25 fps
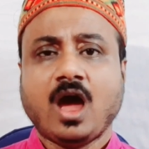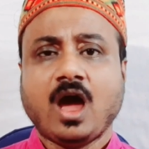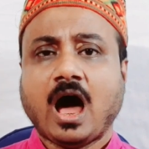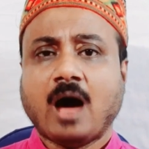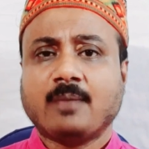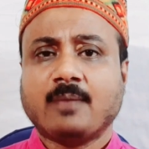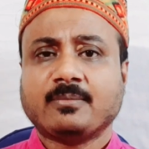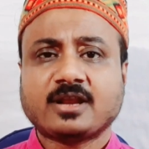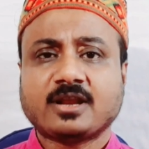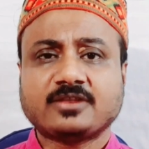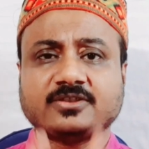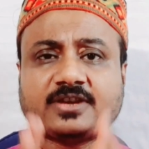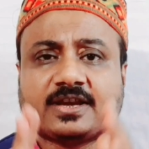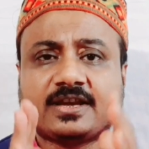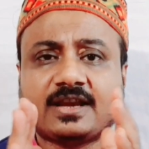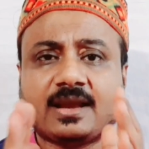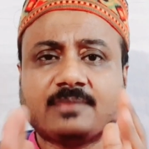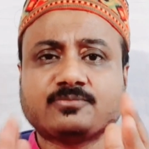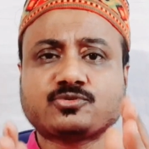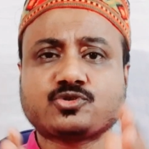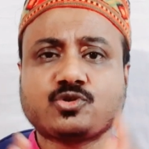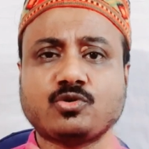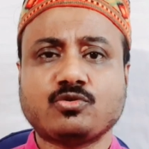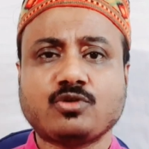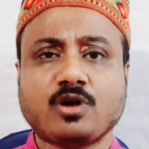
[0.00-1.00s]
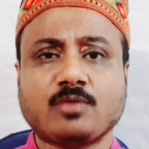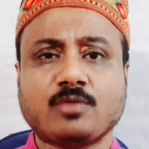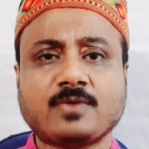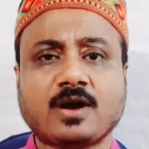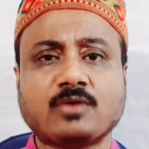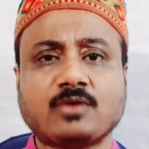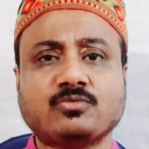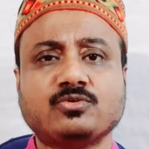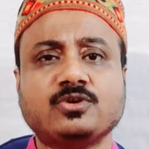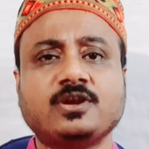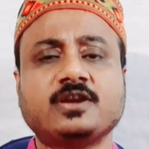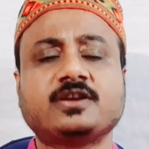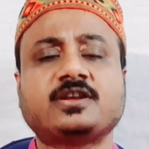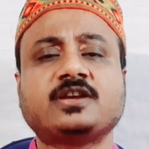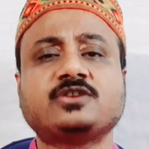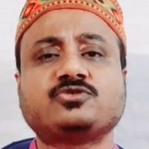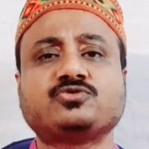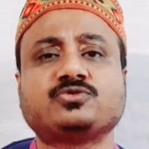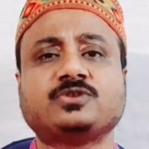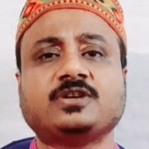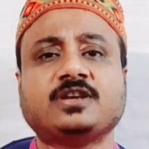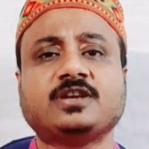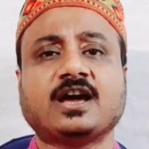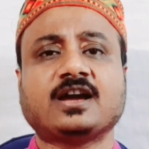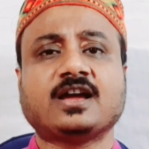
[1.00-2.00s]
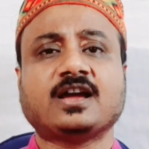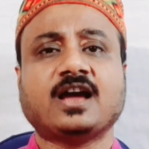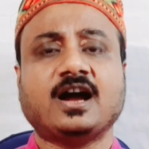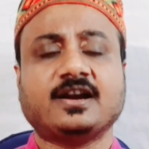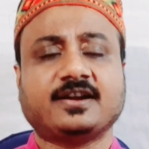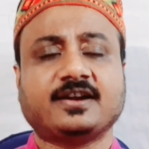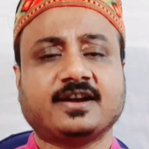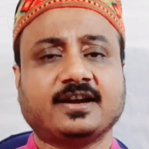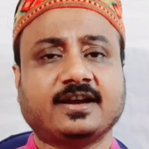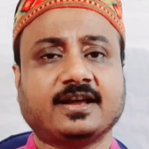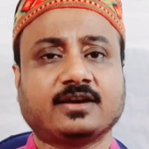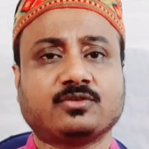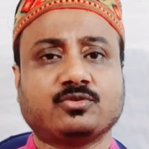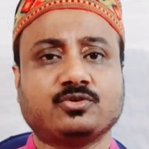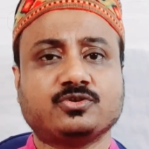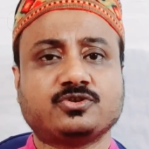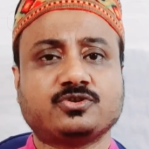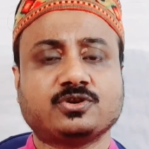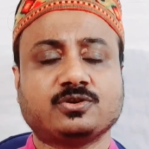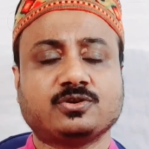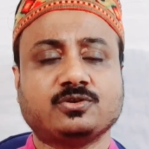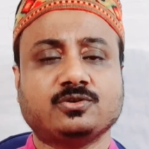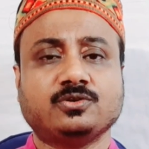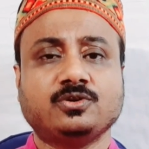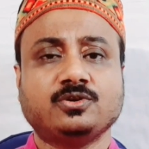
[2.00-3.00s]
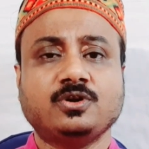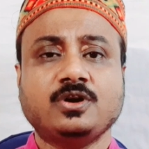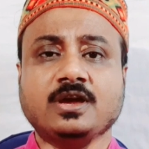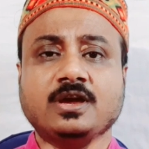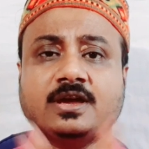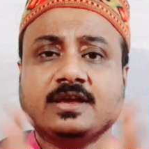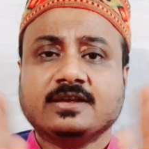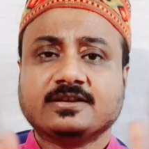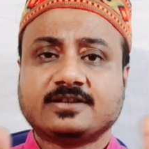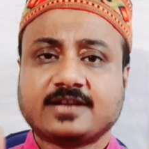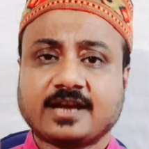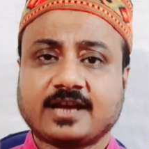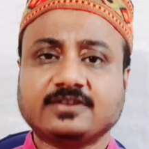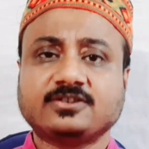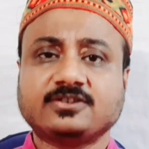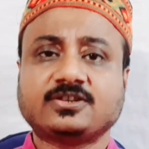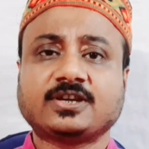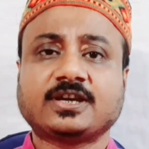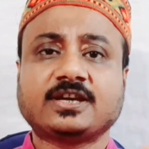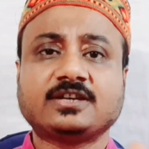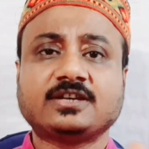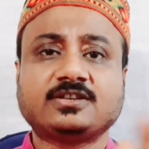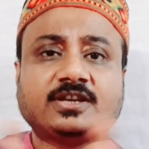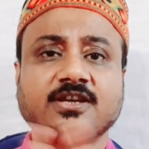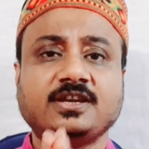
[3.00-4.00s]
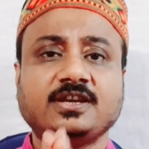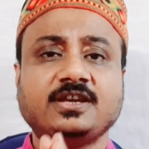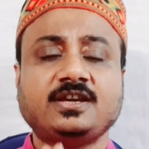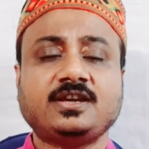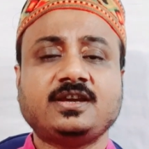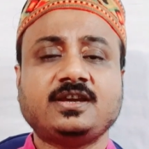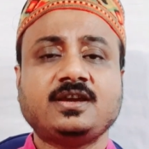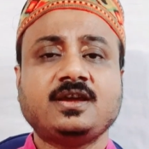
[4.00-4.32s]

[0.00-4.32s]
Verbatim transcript: আমরা দেখলাম সৌরভ গাঙ্গুলির কিছুদিন আগে হার্ট অ্যাটাক হয়েছিল সেখান থেকে তিনি